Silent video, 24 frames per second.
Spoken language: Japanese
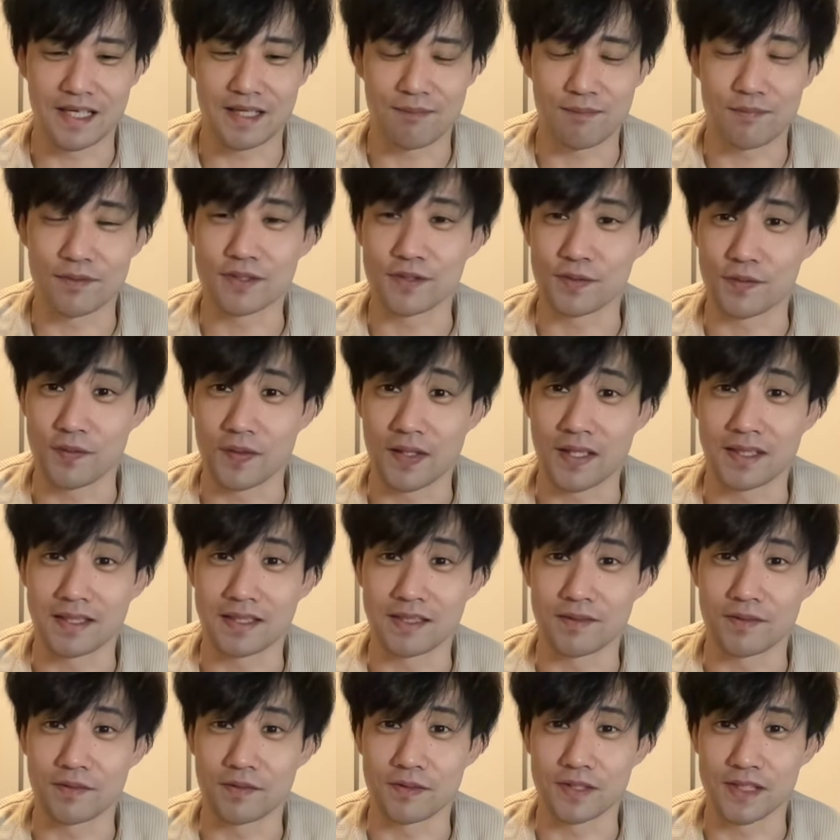もしよろ
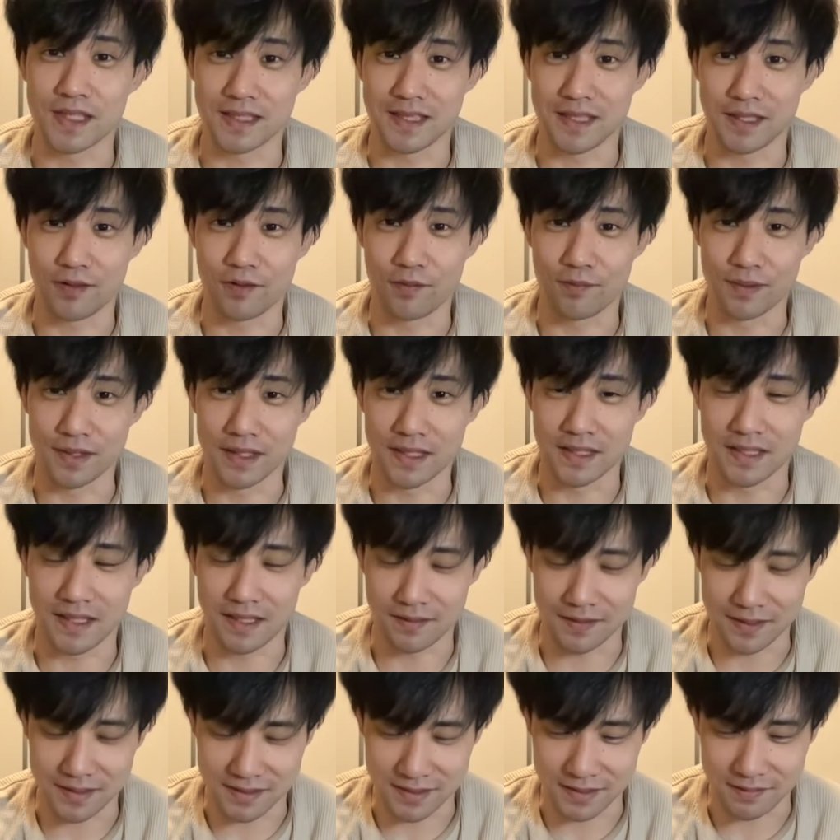しかったらコミュニティ確
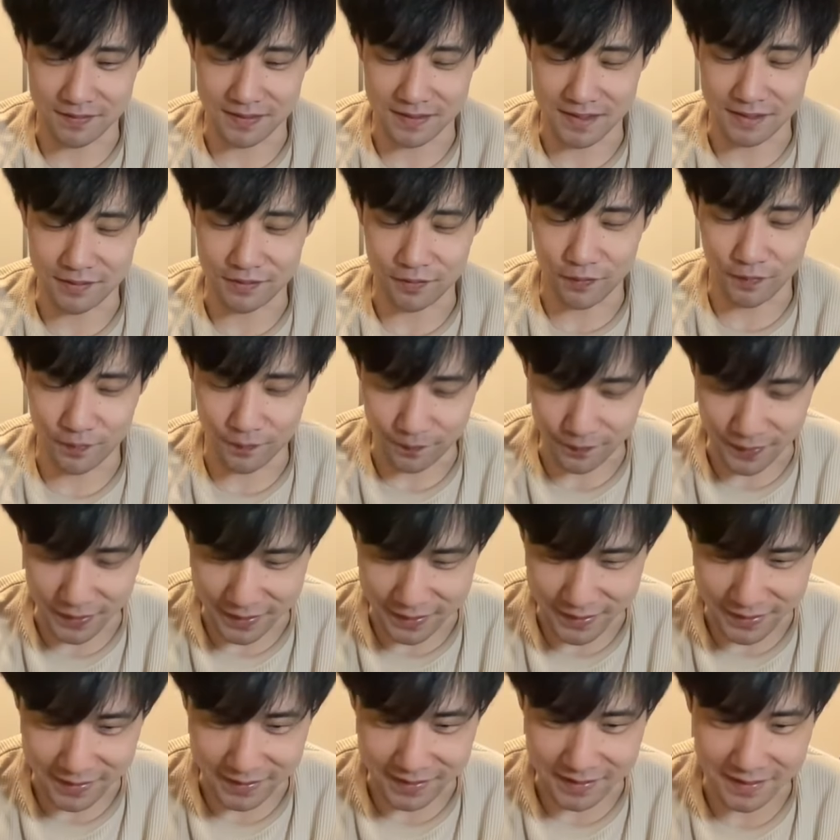認してくださると嬉
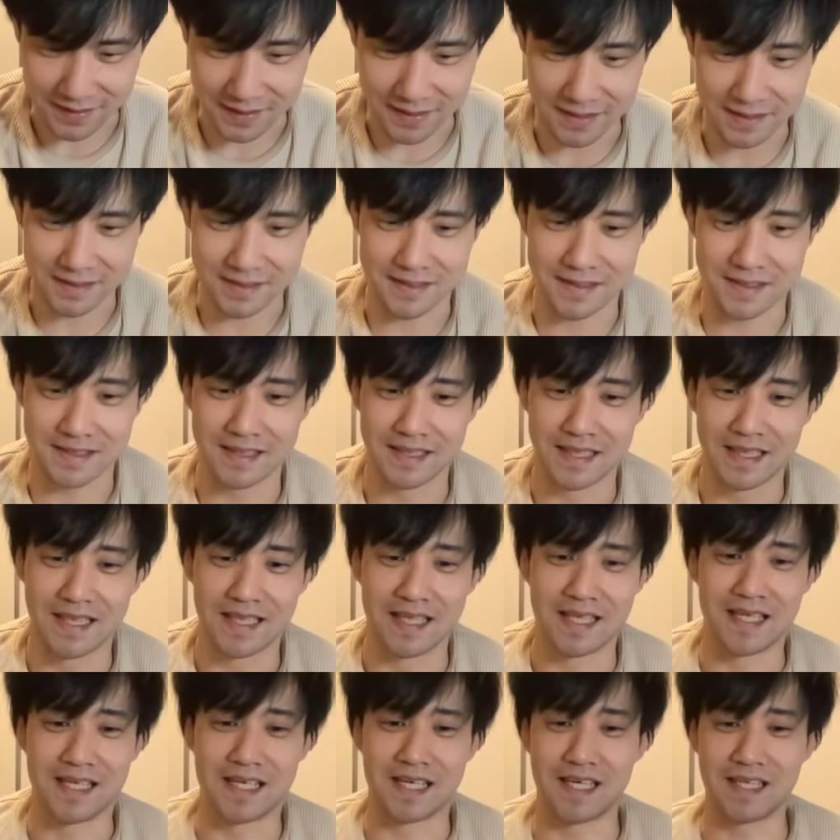しいです。
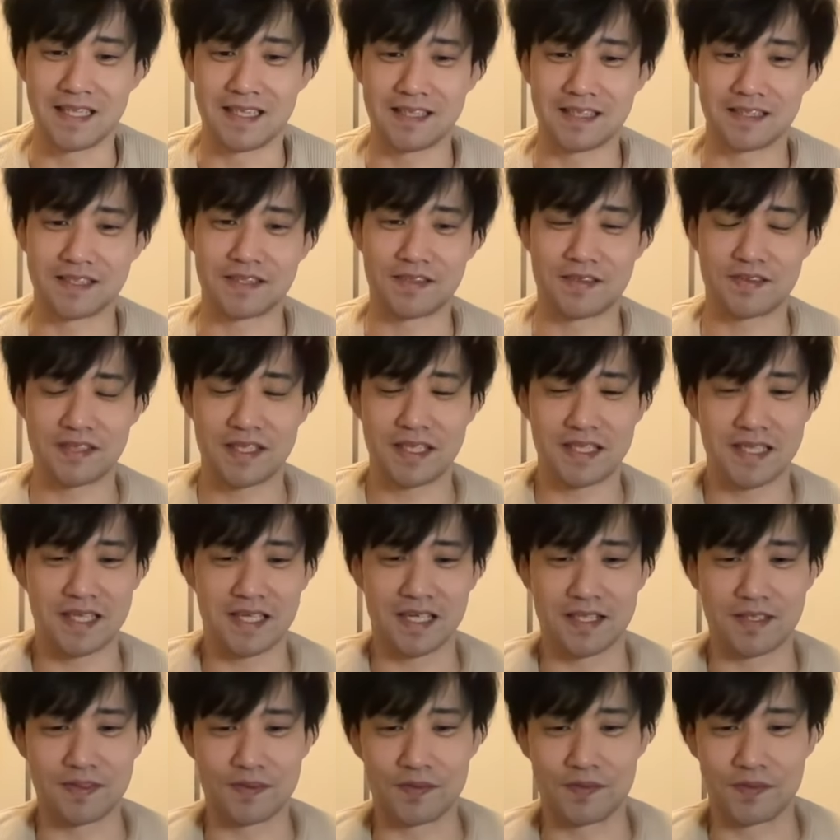はい。それではね、今
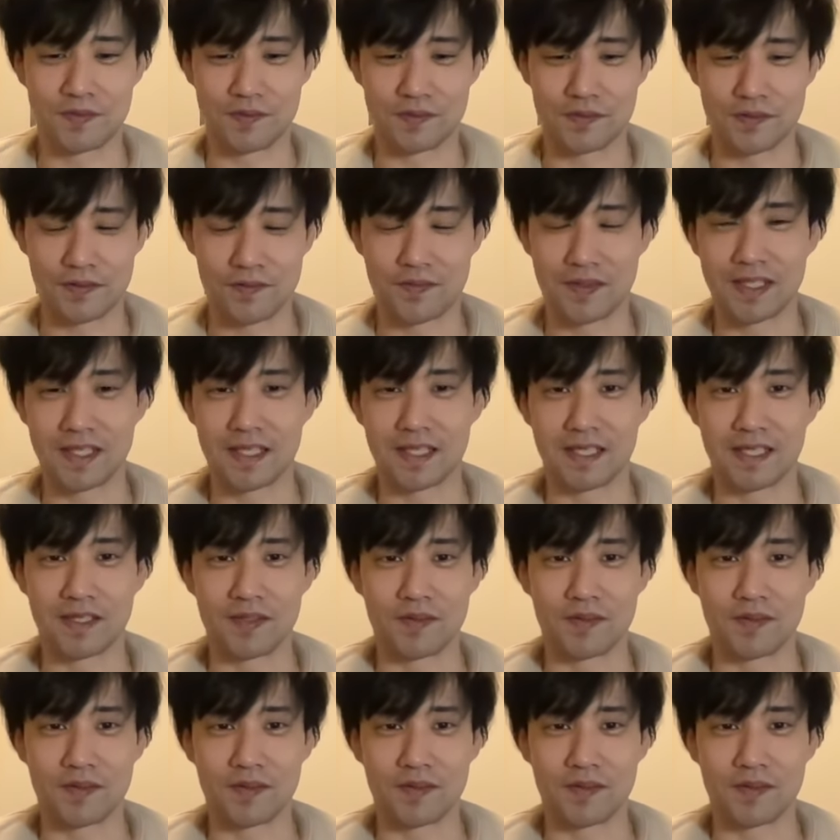日はね、